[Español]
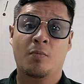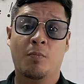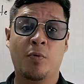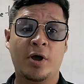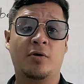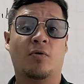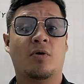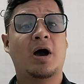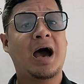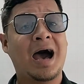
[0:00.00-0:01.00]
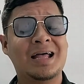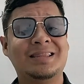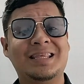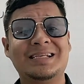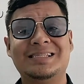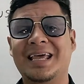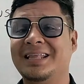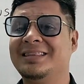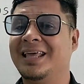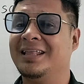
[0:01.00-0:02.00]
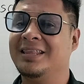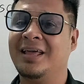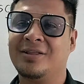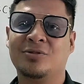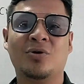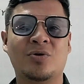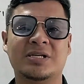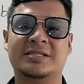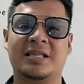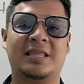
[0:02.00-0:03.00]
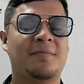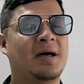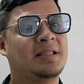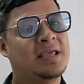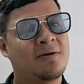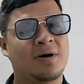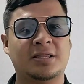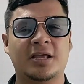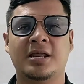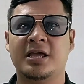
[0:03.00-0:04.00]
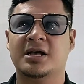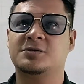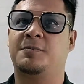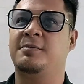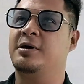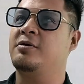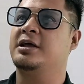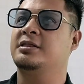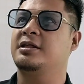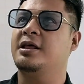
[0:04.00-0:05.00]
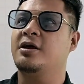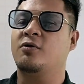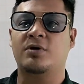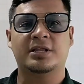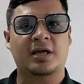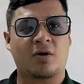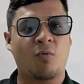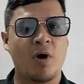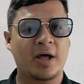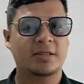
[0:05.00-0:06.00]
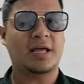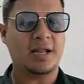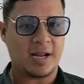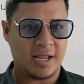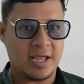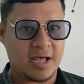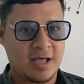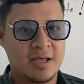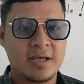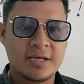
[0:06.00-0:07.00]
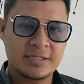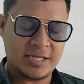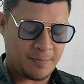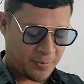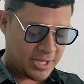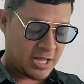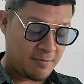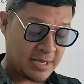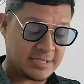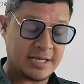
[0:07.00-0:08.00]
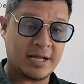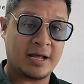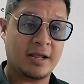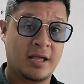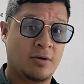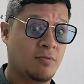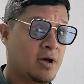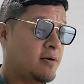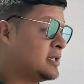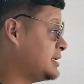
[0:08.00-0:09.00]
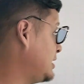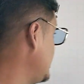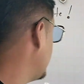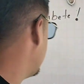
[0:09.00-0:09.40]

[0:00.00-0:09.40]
Bueno, antes de entender todo este tema de baterías, primero hay que tener en cuenta cuánta energía se puede almacenar en una batería.